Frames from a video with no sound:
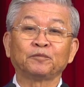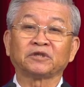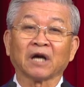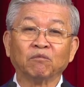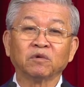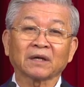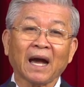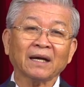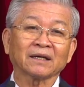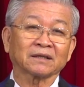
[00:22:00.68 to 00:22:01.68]
trong
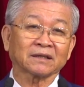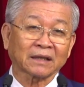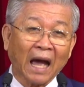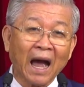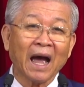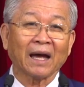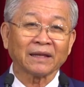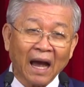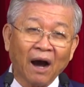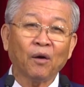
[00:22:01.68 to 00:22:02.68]
các tà
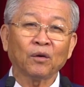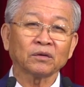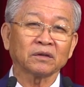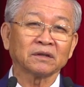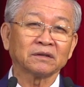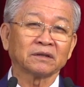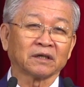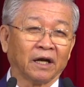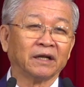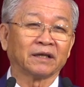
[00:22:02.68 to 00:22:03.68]
giáo
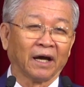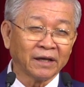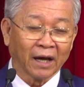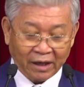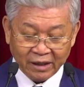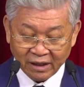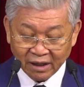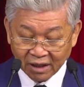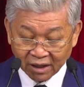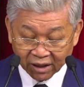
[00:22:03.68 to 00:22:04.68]
trên thế giới
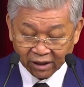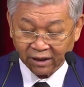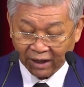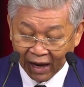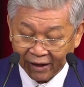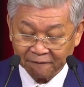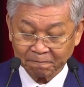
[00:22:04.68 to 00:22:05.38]
hiện nay